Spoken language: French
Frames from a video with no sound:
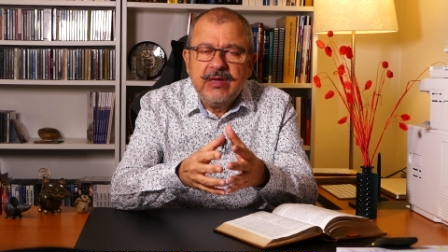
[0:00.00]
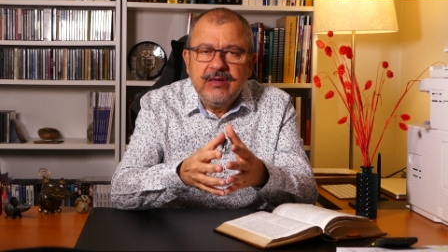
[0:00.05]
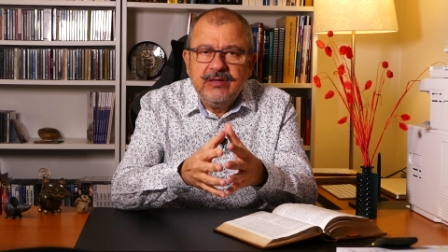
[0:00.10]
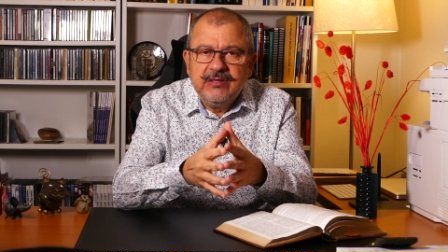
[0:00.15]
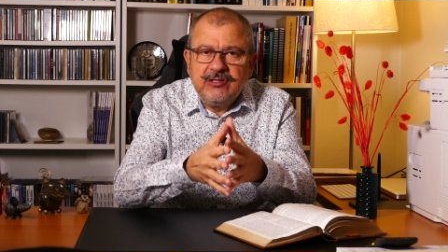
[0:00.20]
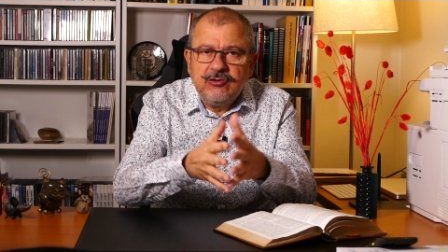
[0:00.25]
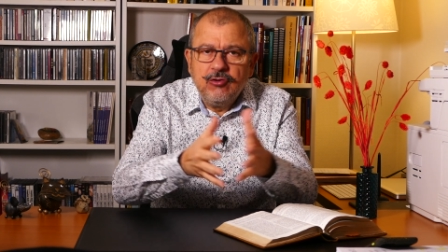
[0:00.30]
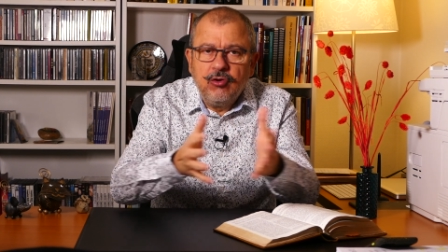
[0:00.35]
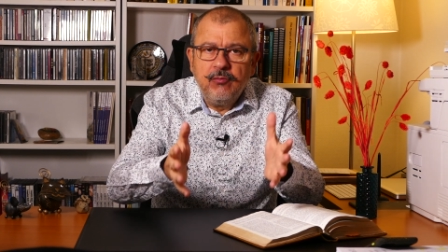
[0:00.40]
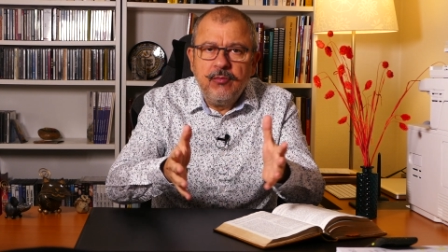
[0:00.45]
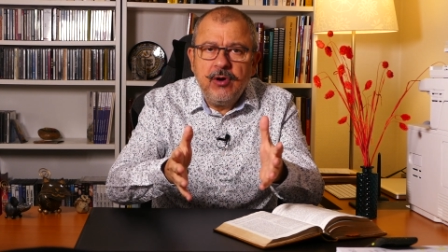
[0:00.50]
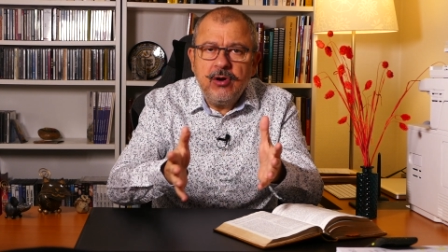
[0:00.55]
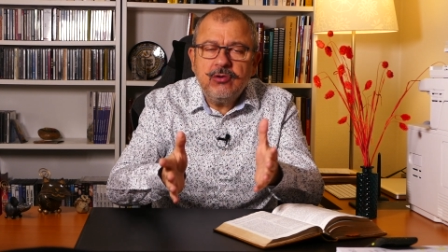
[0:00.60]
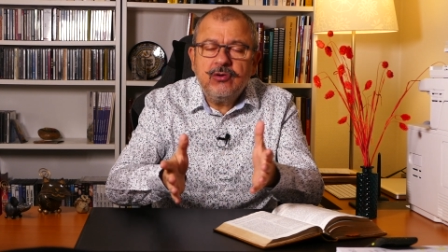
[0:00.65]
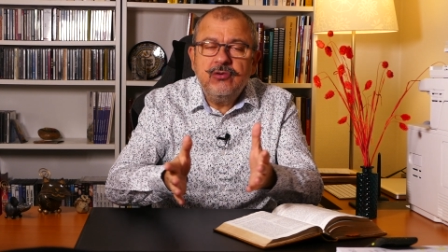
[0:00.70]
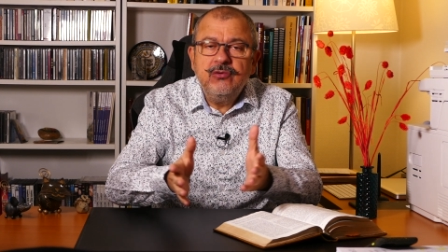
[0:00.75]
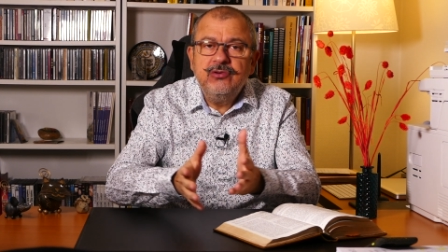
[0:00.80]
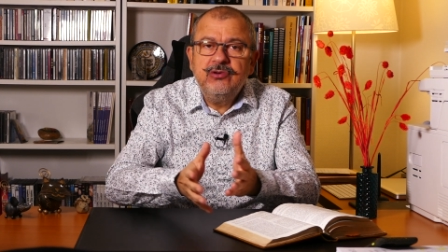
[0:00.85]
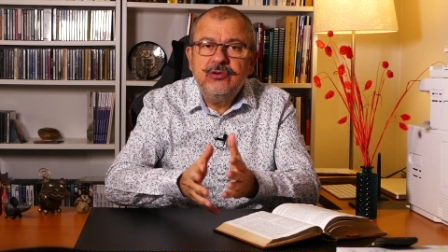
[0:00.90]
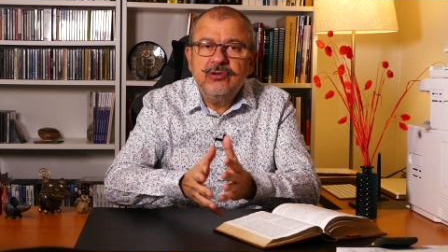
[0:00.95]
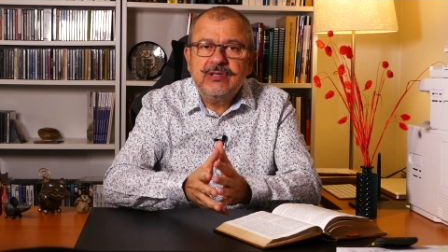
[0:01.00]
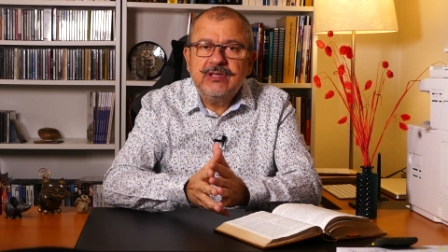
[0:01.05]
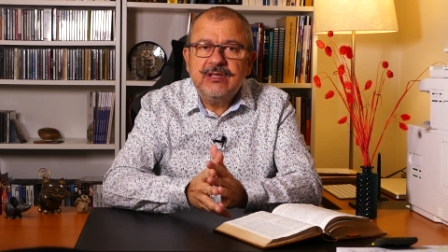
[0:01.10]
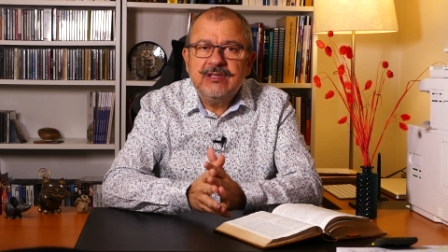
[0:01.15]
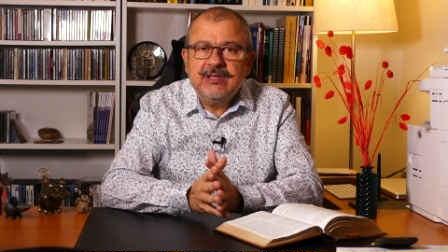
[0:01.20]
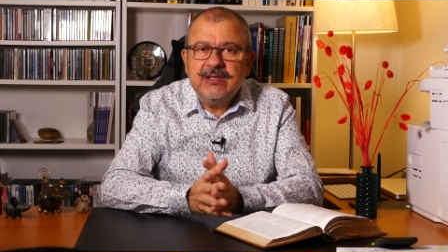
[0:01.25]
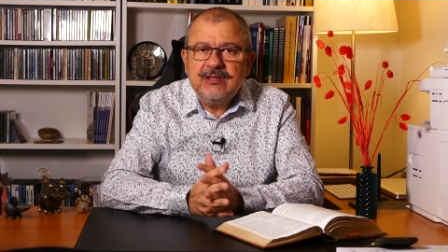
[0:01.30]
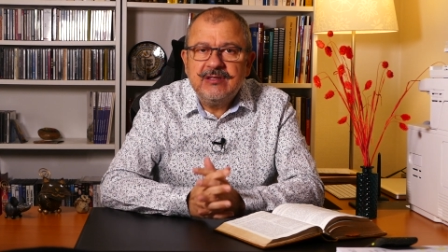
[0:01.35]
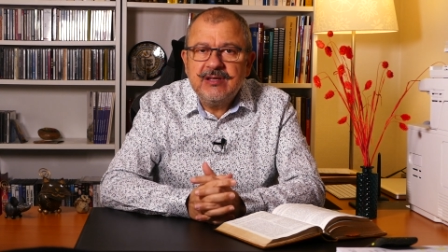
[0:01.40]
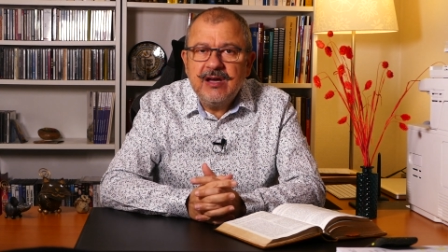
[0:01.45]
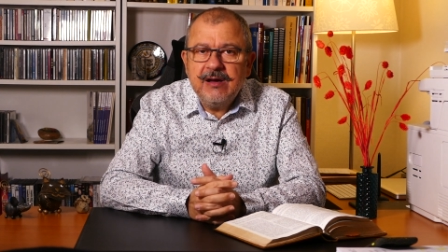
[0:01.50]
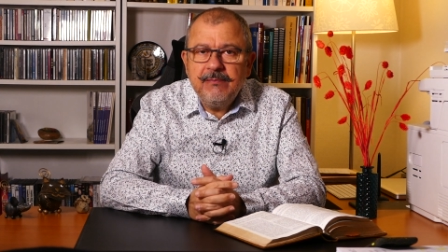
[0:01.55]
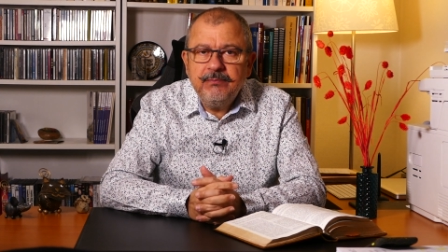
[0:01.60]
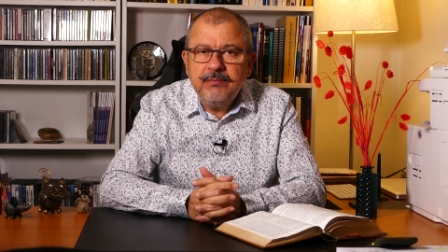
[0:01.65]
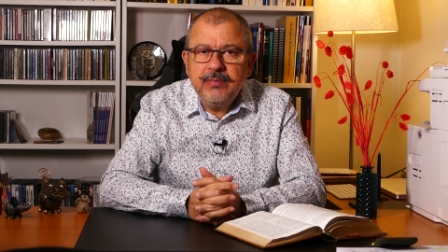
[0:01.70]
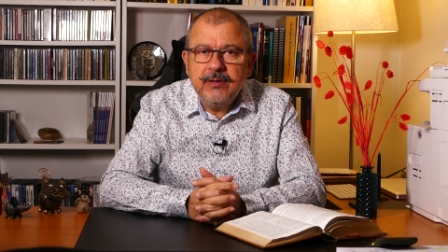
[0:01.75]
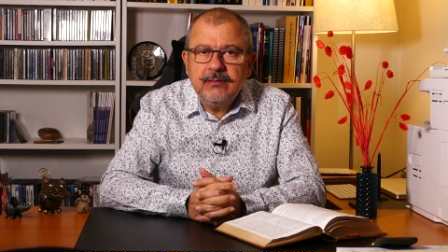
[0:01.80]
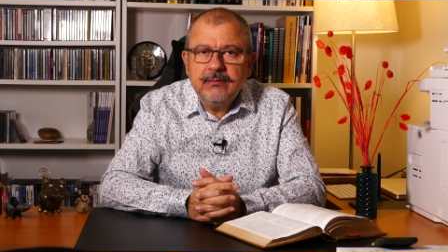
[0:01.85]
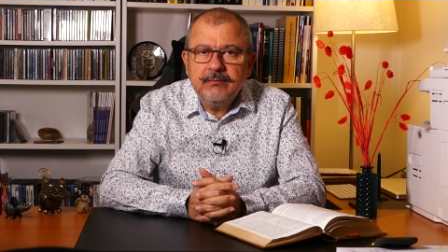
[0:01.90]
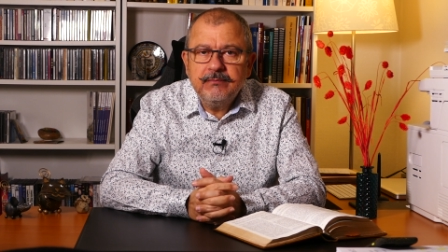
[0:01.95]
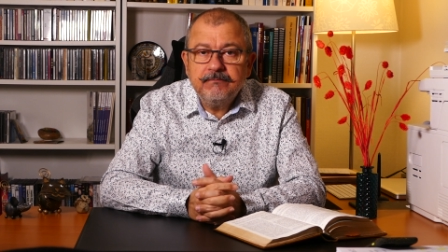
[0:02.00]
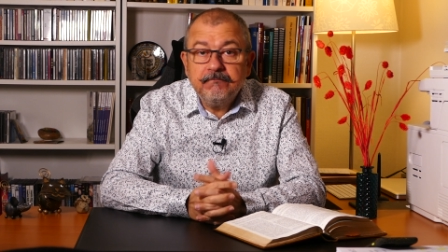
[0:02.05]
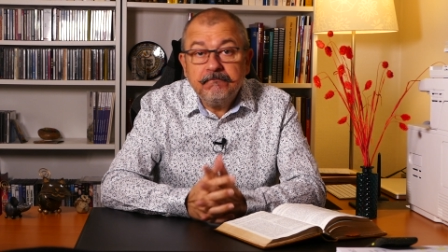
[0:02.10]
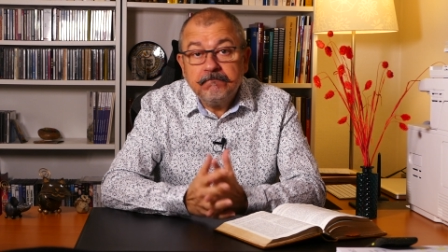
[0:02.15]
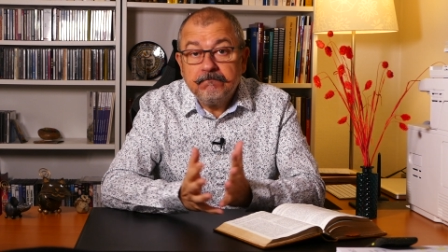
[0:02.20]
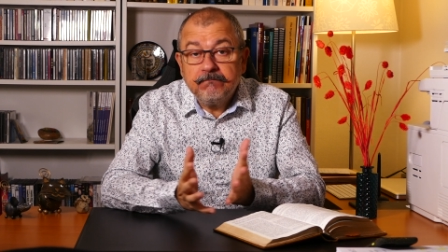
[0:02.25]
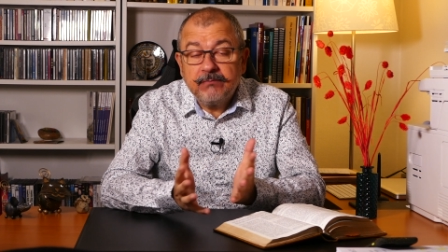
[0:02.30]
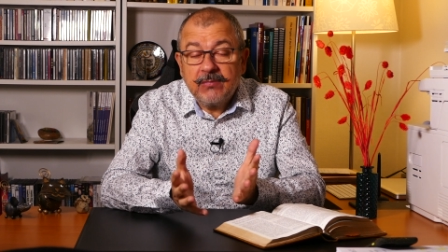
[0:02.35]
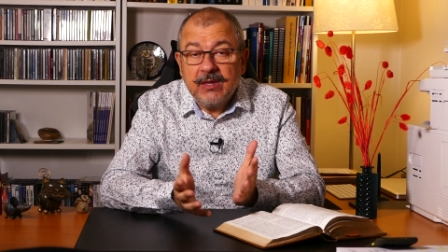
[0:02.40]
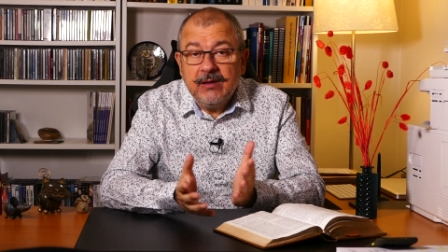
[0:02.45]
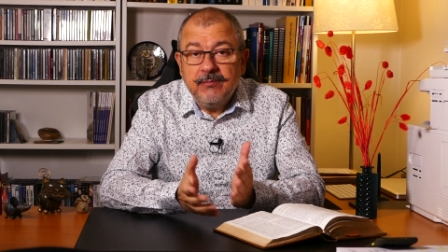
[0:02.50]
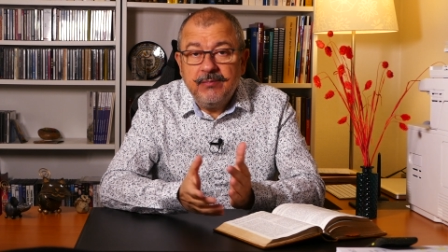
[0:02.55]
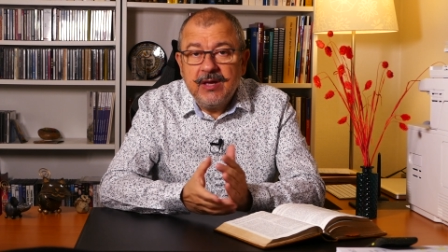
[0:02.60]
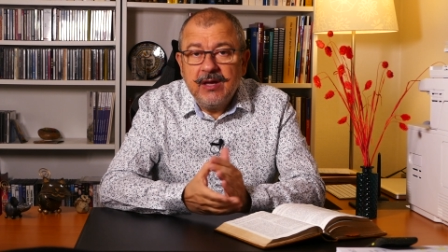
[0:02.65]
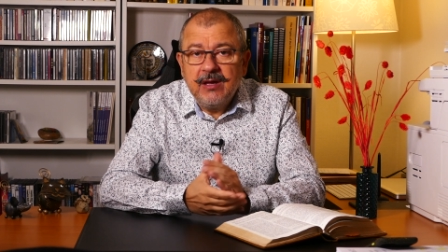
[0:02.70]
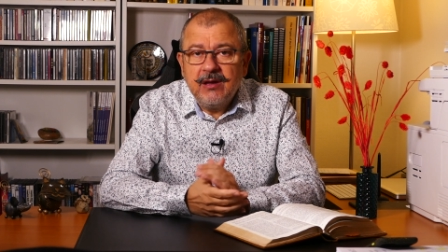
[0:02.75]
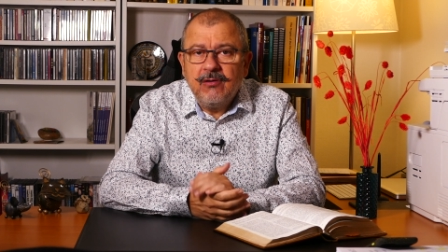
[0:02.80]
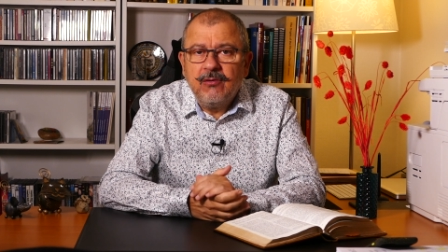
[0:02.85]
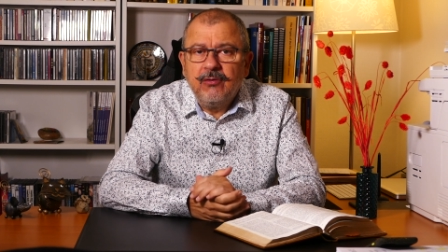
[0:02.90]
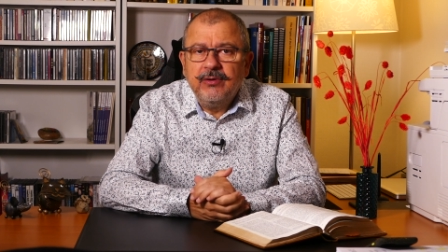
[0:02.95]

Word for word: Si on manque une de ces étapes, eh bien,